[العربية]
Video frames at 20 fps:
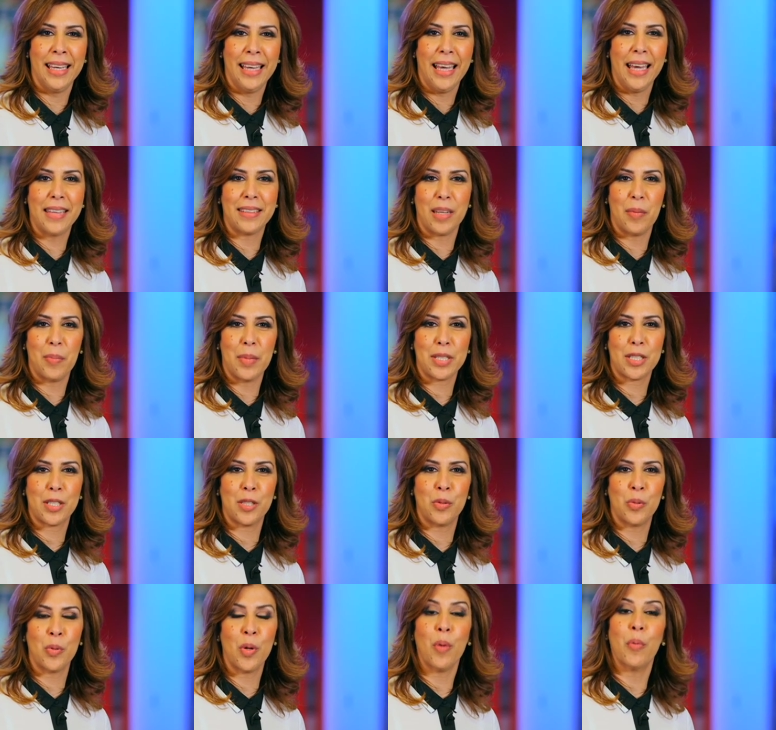هذا
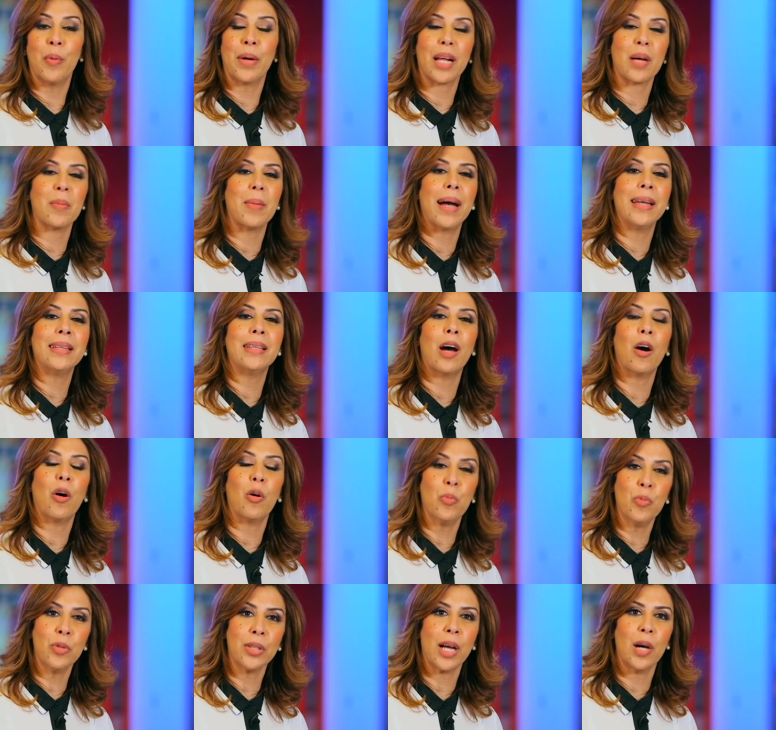المسجد ورغم أن
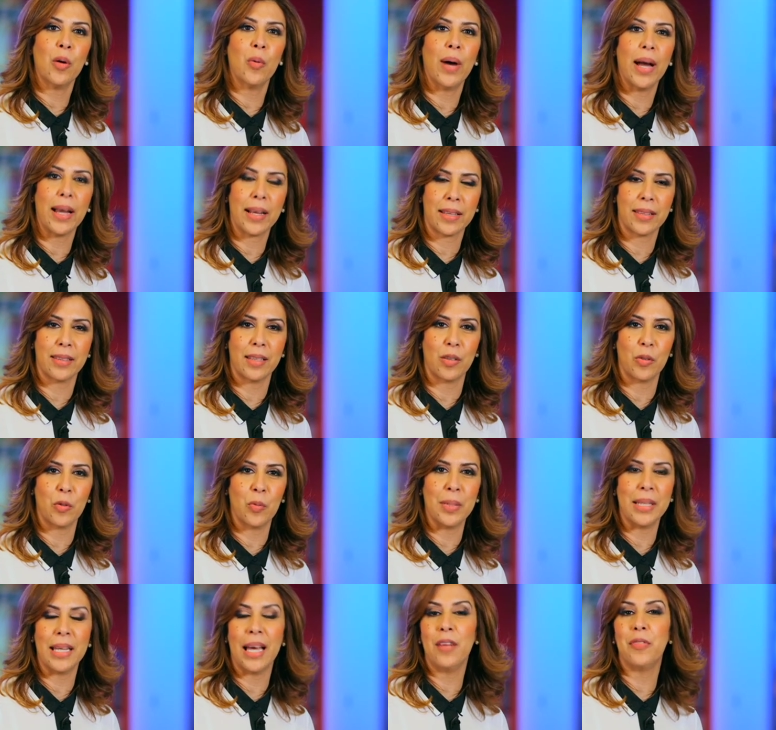عمره أكثر
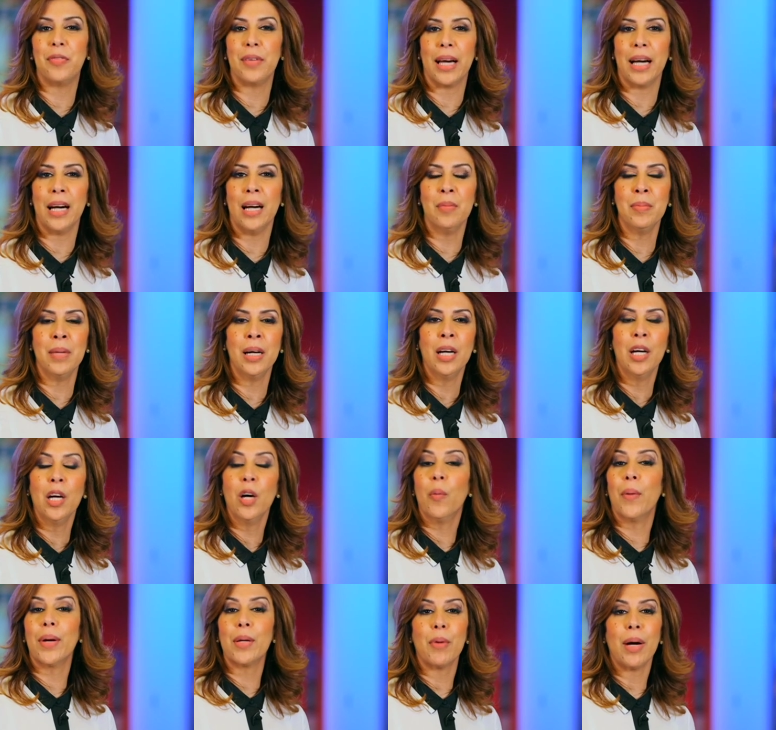من ألف عام
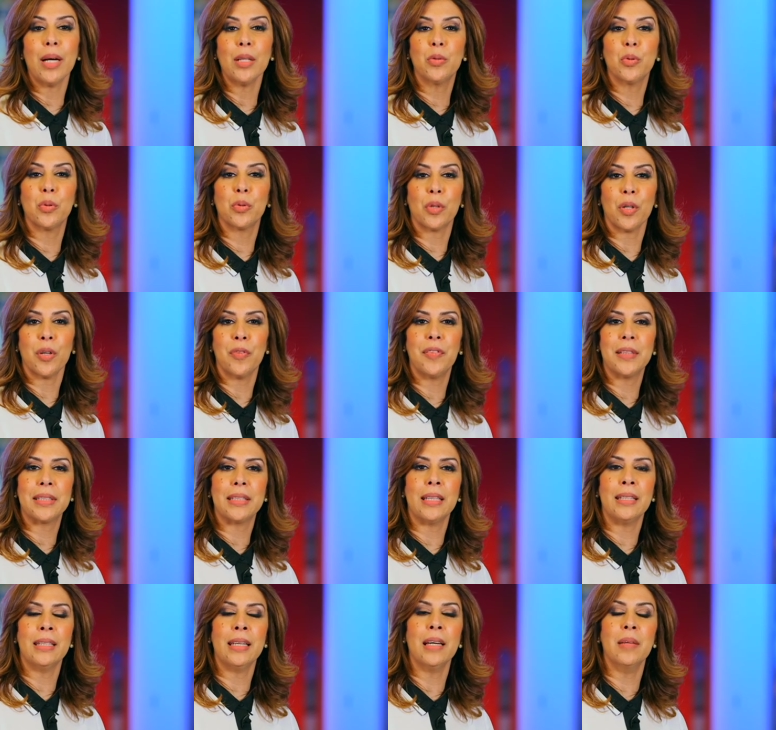ويعد
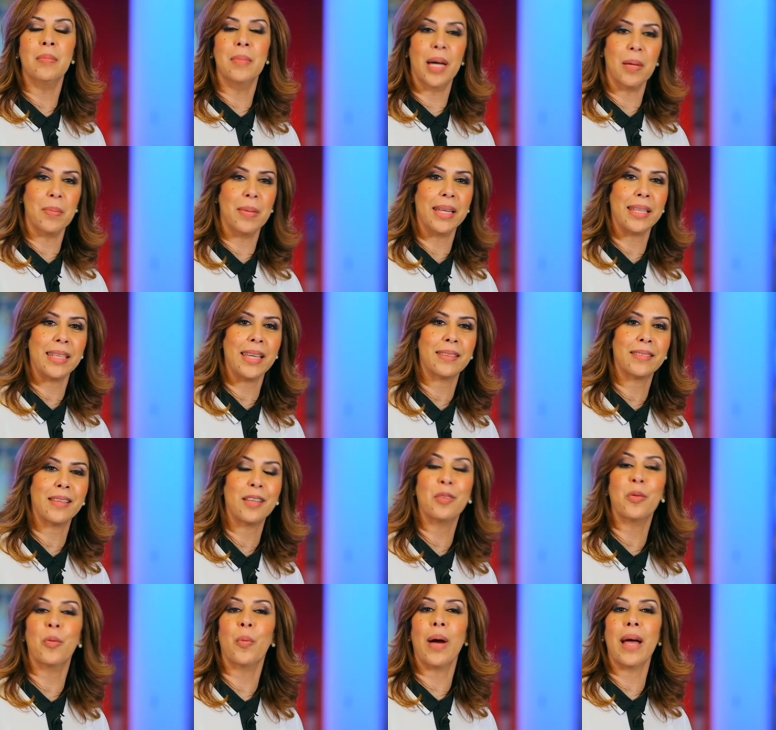تحفة معمارية
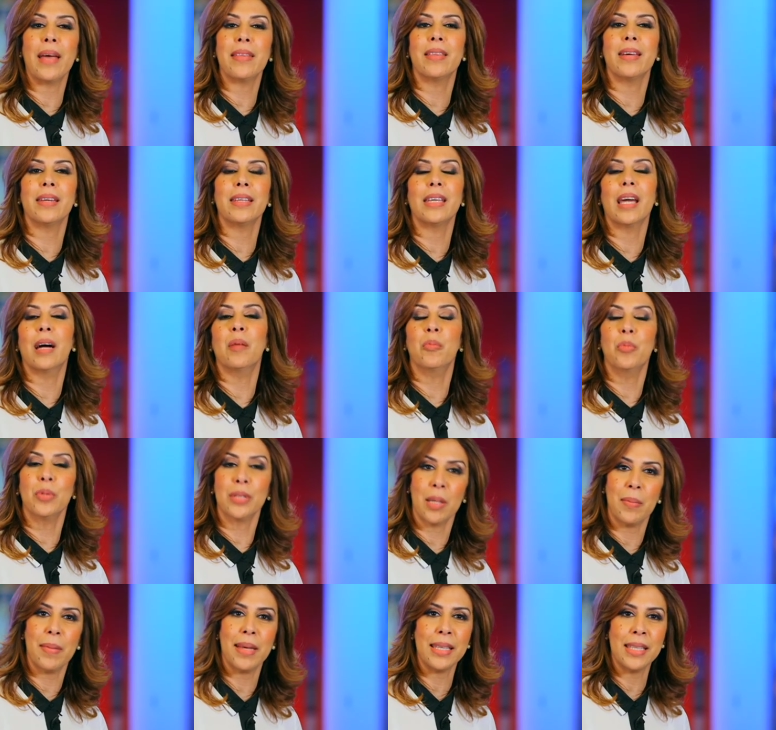وأثرية
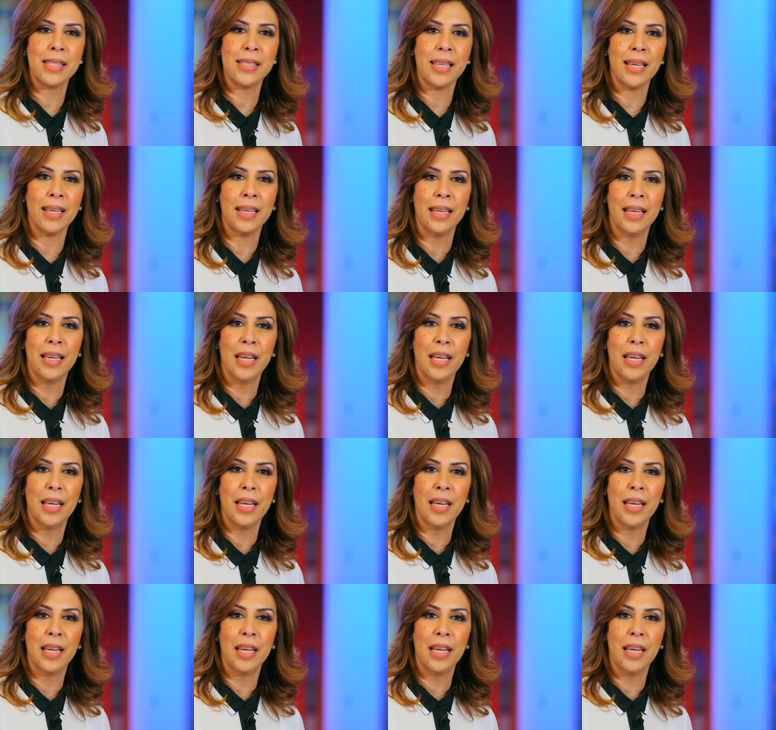متميزة